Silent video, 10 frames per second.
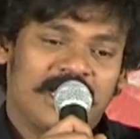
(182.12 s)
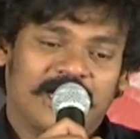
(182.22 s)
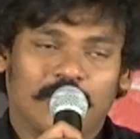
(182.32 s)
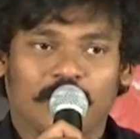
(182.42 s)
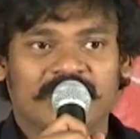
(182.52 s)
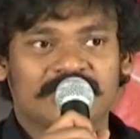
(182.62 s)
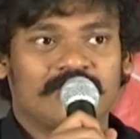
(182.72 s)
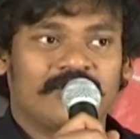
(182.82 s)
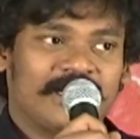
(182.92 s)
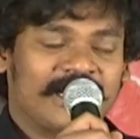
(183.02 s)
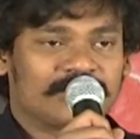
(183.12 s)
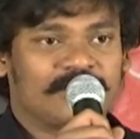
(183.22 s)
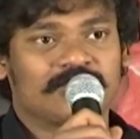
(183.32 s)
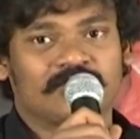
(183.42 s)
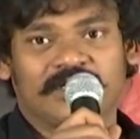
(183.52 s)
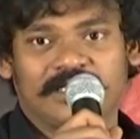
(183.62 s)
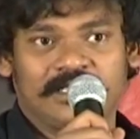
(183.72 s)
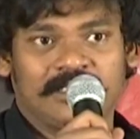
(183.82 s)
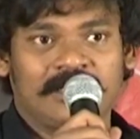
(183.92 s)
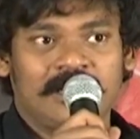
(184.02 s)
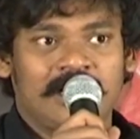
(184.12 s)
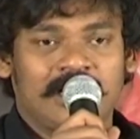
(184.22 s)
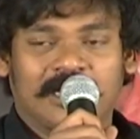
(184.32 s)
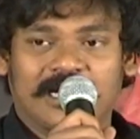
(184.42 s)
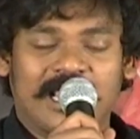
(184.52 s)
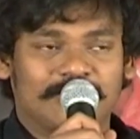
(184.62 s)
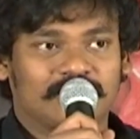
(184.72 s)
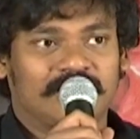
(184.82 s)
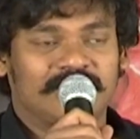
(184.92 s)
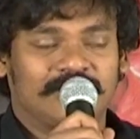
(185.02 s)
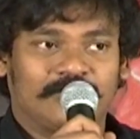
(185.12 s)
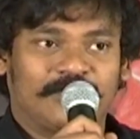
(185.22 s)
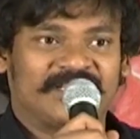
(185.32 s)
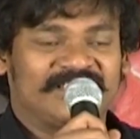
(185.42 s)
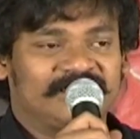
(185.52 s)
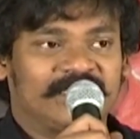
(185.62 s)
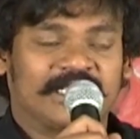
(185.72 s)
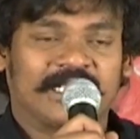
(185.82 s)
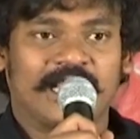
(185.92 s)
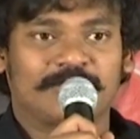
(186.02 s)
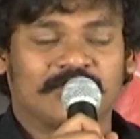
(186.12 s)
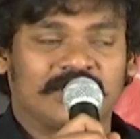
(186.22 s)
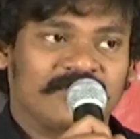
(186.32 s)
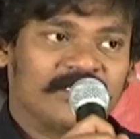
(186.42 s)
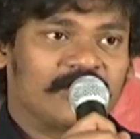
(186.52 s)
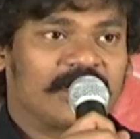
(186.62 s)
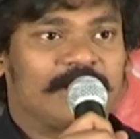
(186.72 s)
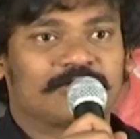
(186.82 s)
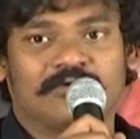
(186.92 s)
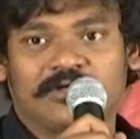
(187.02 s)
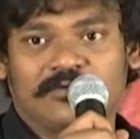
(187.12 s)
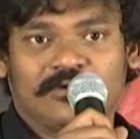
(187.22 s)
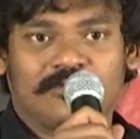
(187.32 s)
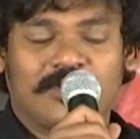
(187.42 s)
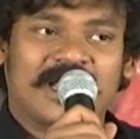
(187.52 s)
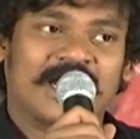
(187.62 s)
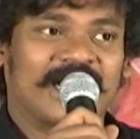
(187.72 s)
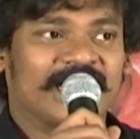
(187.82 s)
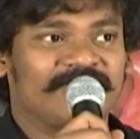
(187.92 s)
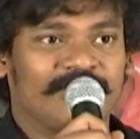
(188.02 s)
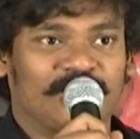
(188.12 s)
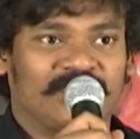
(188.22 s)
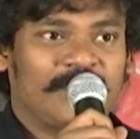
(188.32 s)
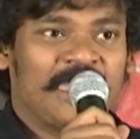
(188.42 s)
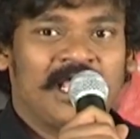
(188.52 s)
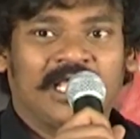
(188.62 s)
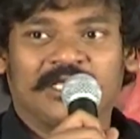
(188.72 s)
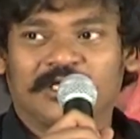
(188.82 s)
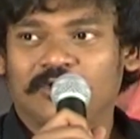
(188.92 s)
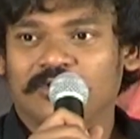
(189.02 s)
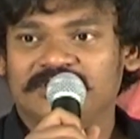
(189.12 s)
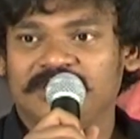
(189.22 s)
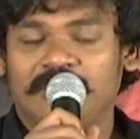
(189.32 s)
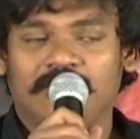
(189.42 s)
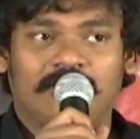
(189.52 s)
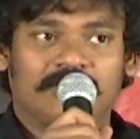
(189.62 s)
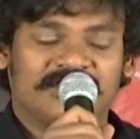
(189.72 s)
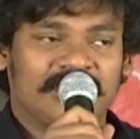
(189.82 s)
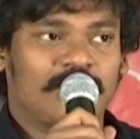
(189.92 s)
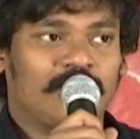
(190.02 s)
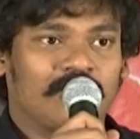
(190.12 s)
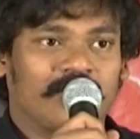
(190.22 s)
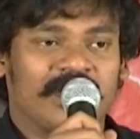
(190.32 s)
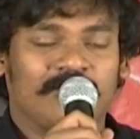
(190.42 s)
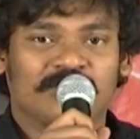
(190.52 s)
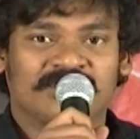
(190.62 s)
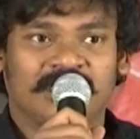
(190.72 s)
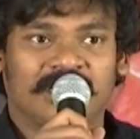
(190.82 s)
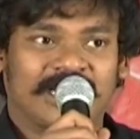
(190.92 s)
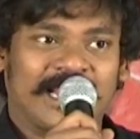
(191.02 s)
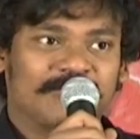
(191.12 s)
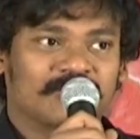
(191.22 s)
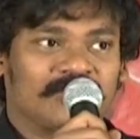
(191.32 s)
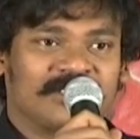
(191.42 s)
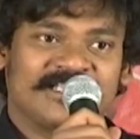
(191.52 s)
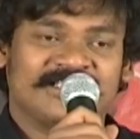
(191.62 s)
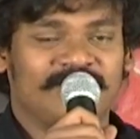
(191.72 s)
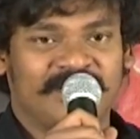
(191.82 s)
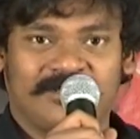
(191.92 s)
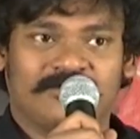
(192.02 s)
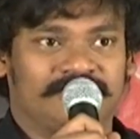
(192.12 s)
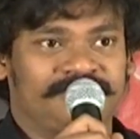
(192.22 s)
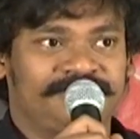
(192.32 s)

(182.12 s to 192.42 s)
అక్కడ లొకేషన్లోనే రెస్పాన్స్ ఉండేది క్లాప్స్ కొట్టడం ప్రతి సీన్కి క్లాప్స్ కొట్టడం అందరూ క్లాప్స్ కొట్టేవారు మాకు అక్కడ అర్థమైపోయింది ఏదో ఒక సీన్లో ఒక సినిమాలో ఒక రెండు మూడు సీన్లు క్లాప్స్ కొడుతున్నాయి సినిమా ఇట్టు